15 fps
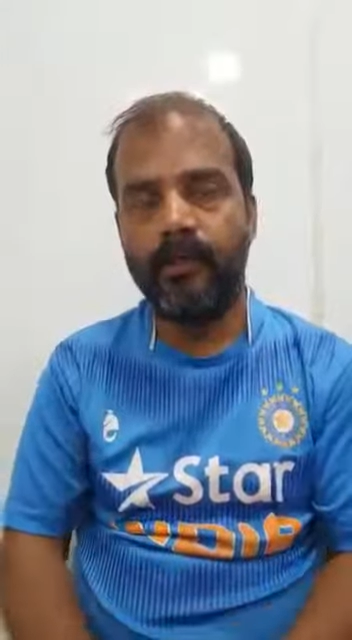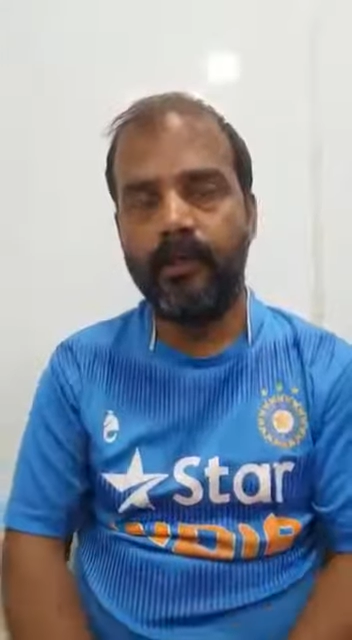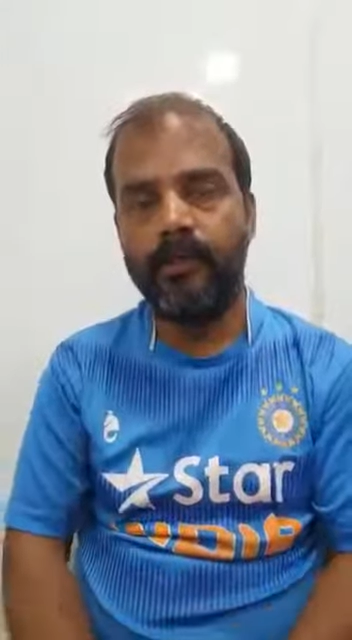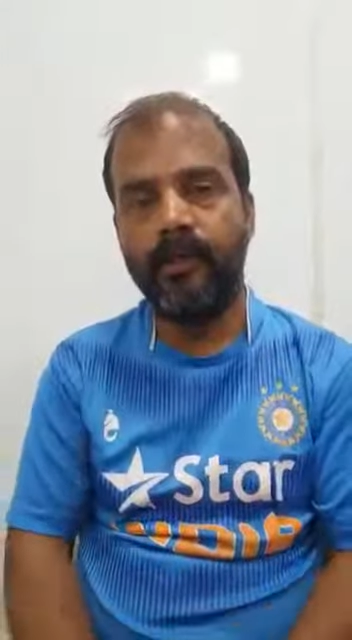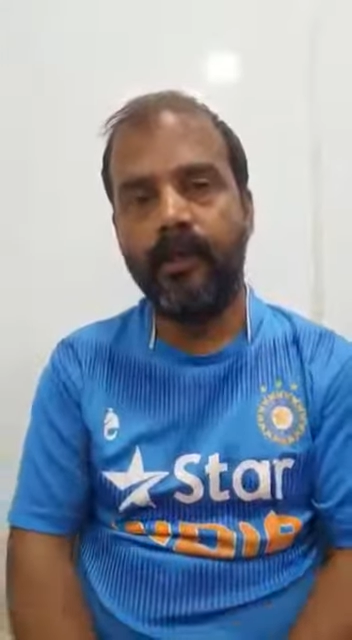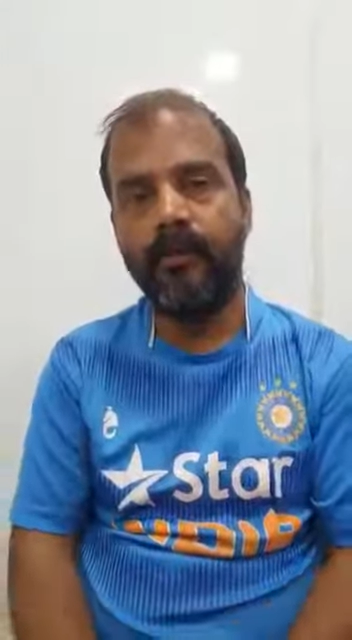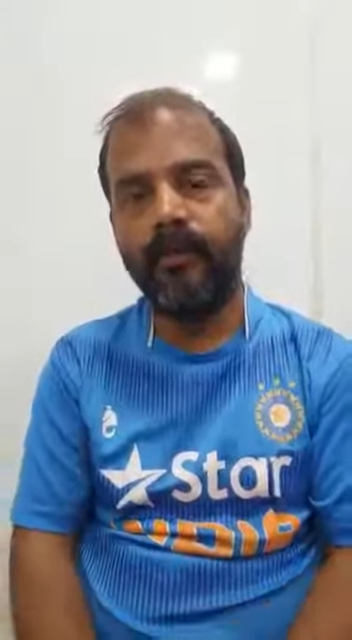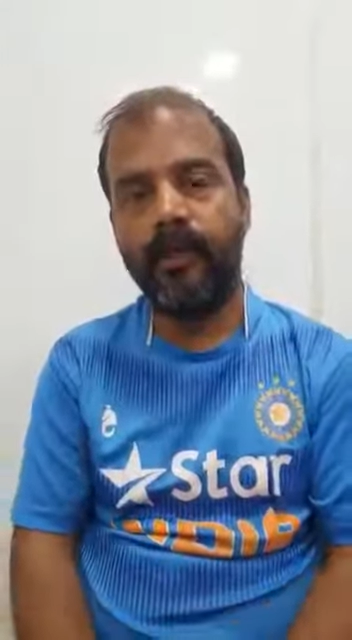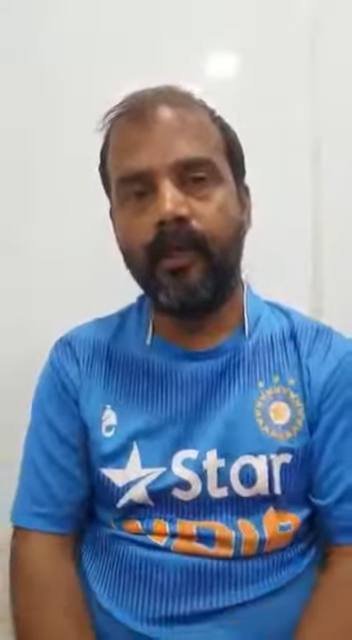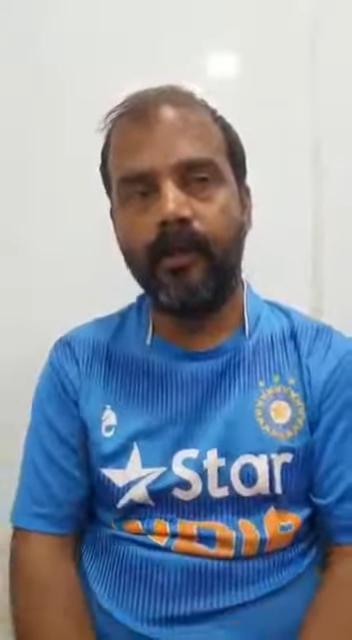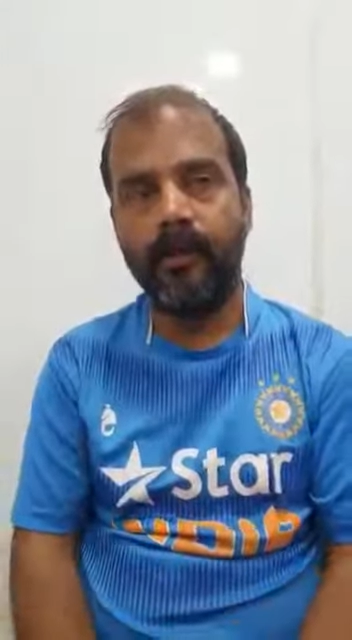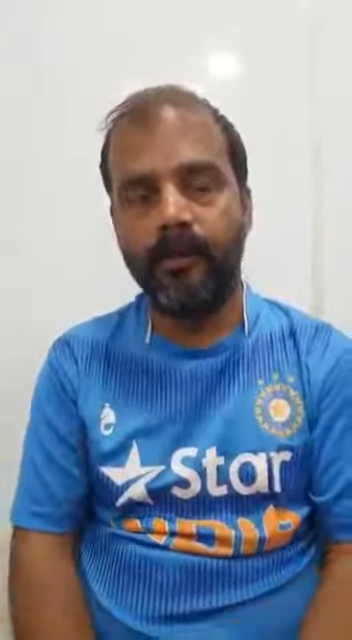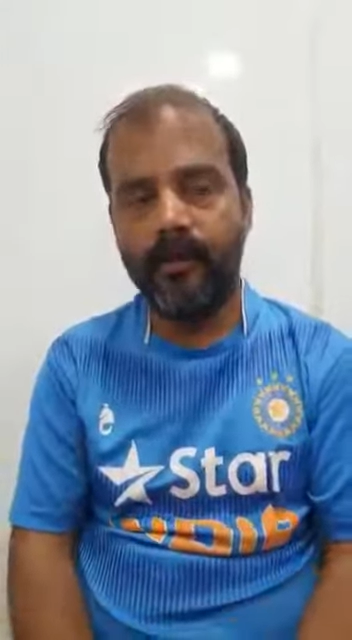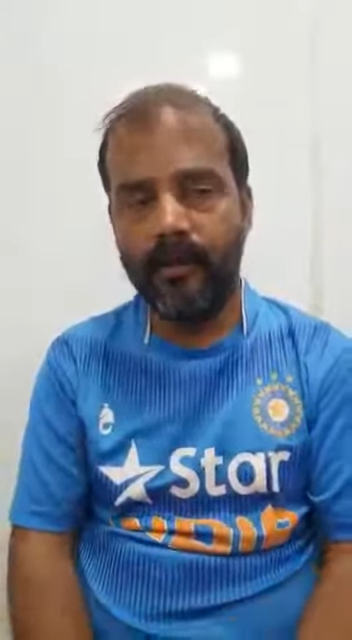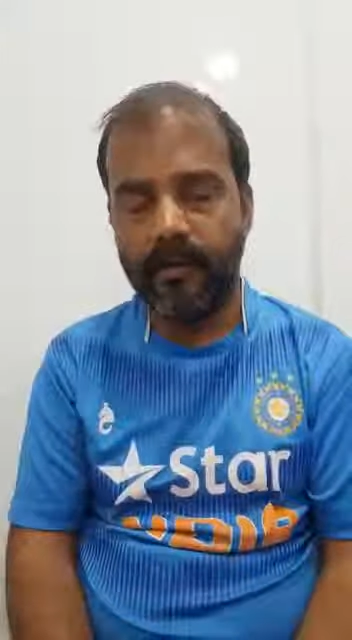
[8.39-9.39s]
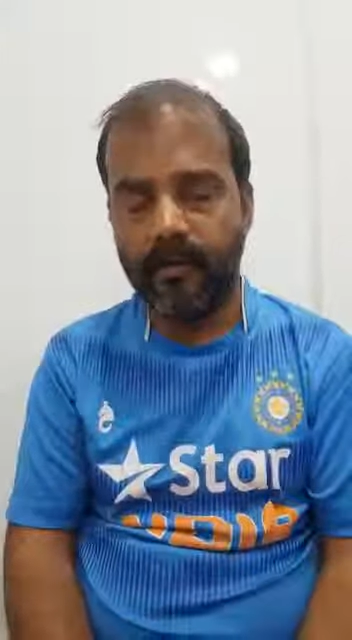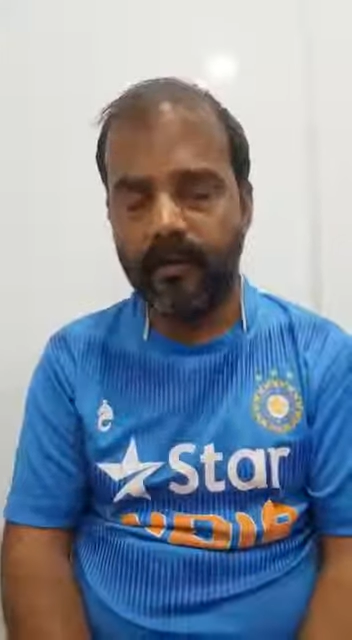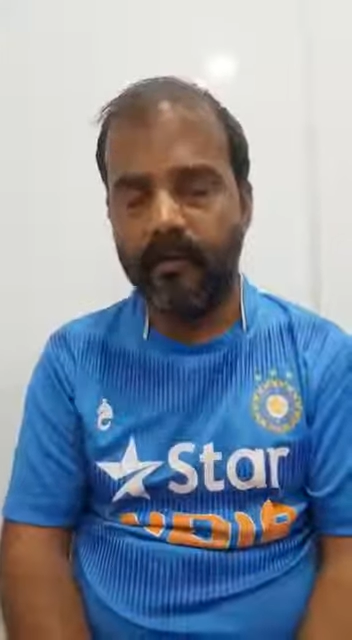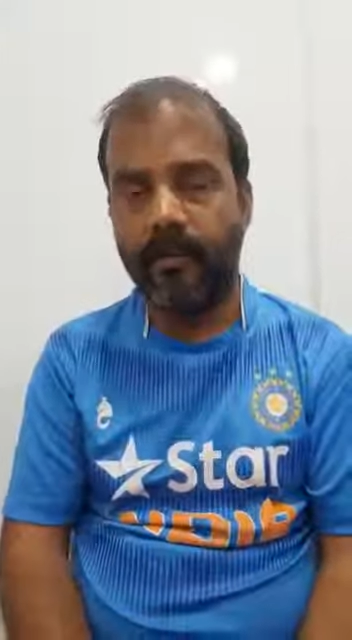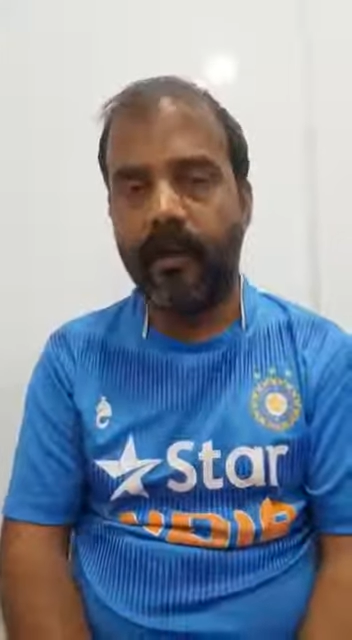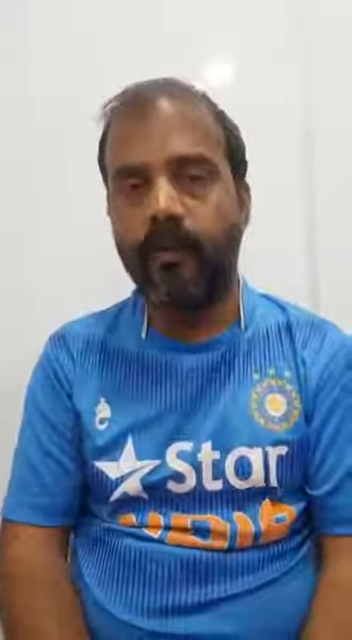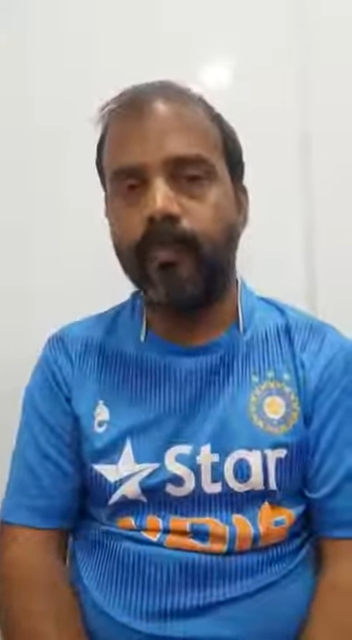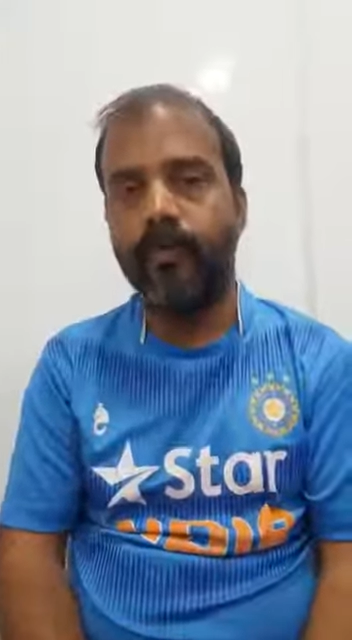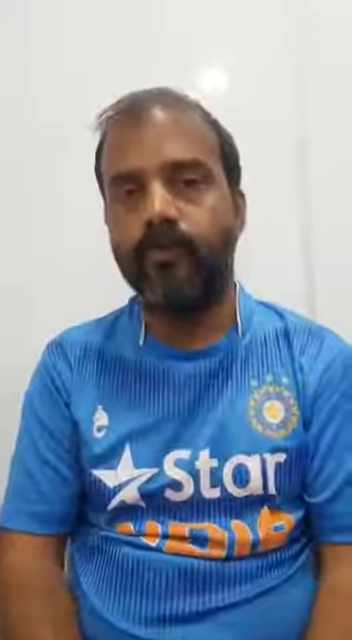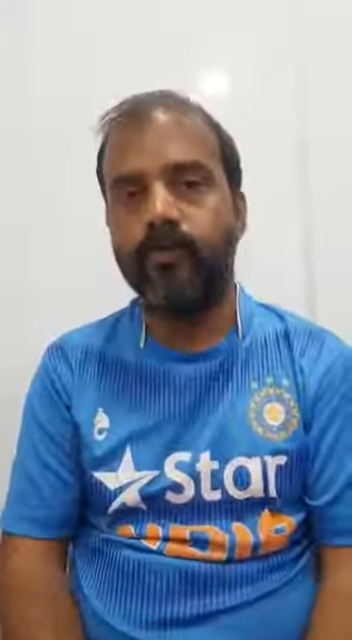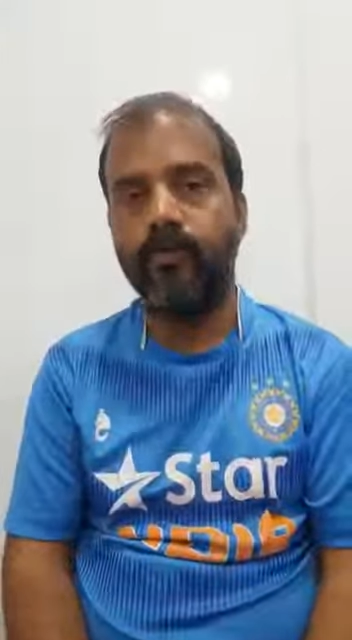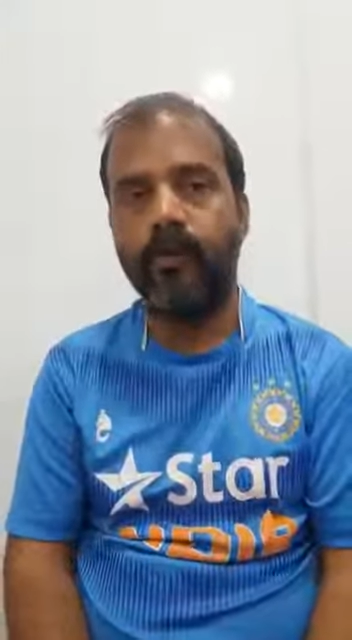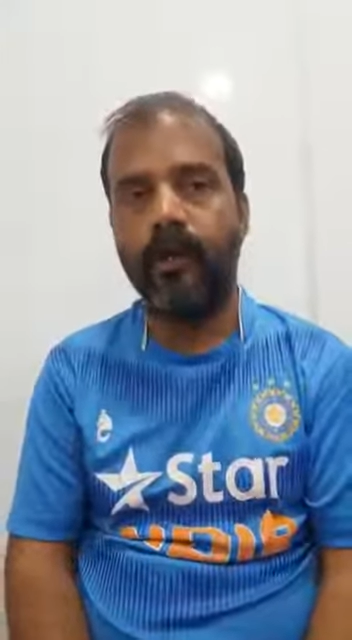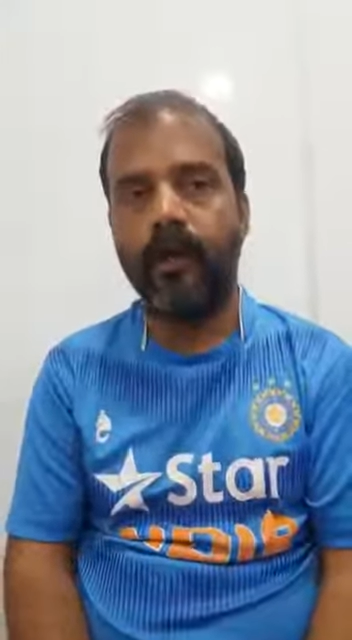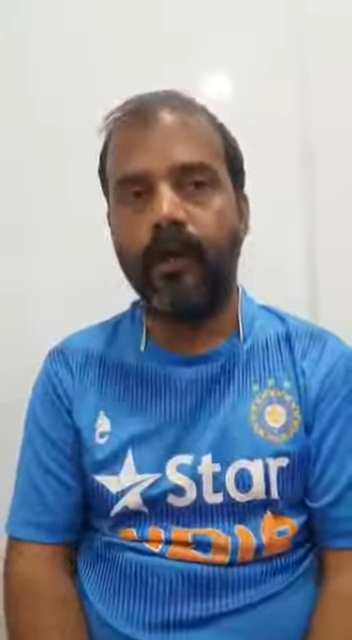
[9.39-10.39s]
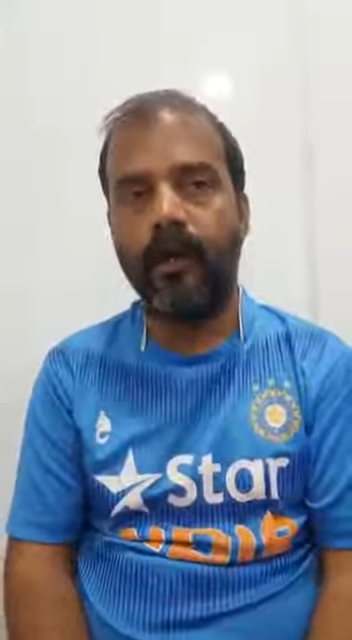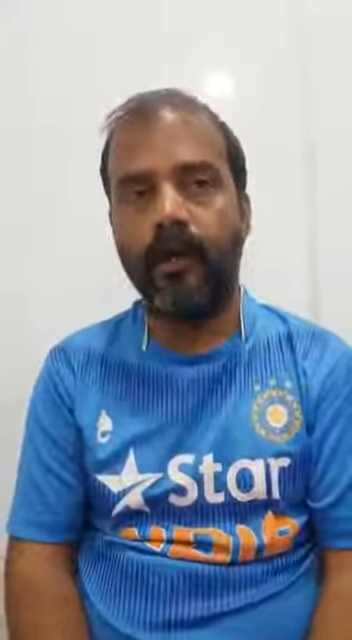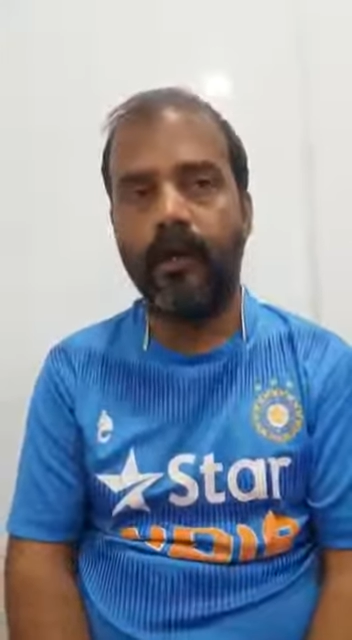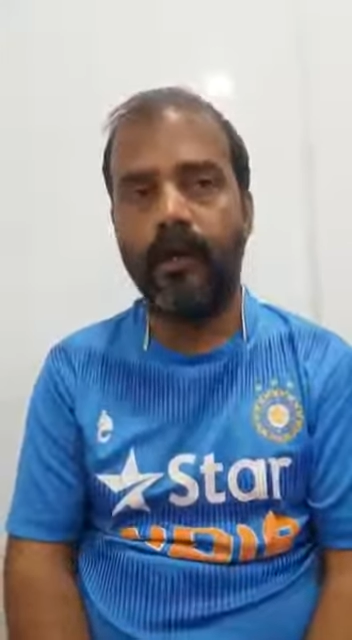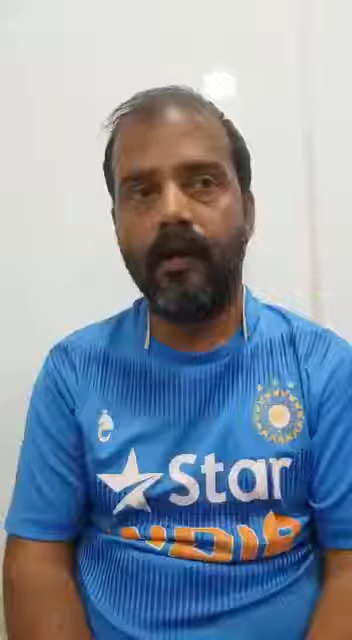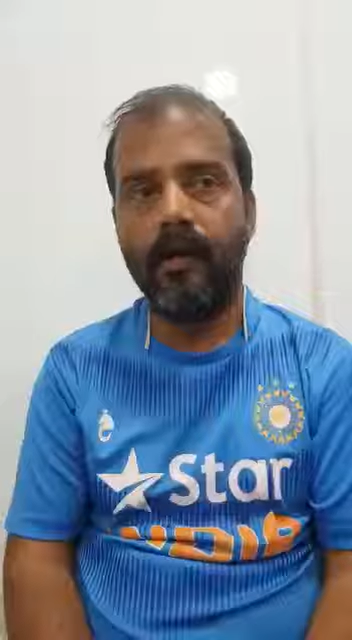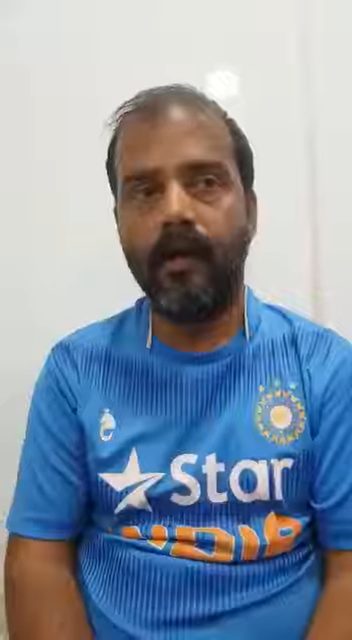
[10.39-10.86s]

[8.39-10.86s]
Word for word: जैसे हमारे महापुरुषों ने कहा